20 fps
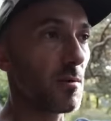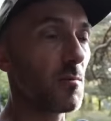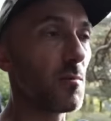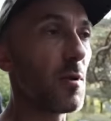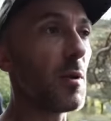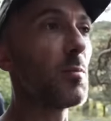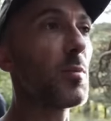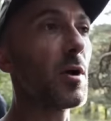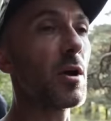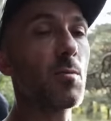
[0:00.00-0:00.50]

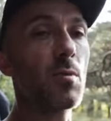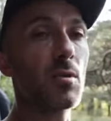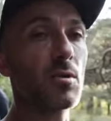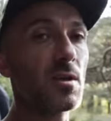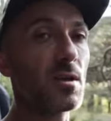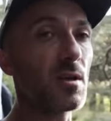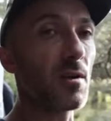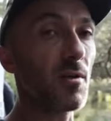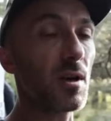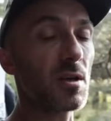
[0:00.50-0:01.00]
même pas une
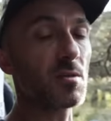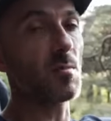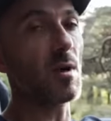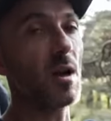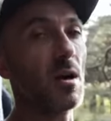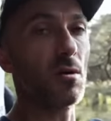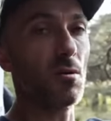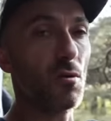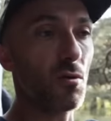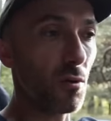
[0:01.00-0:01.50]
petite averse mais
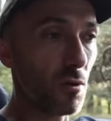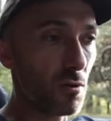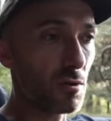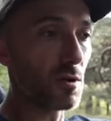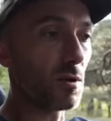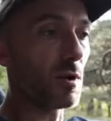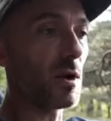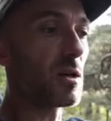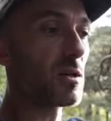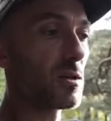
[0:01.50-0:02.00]
un
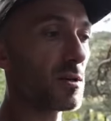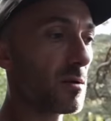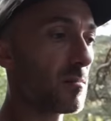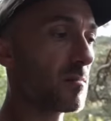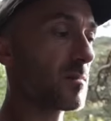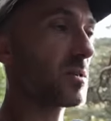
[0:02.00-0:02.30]
gros orage,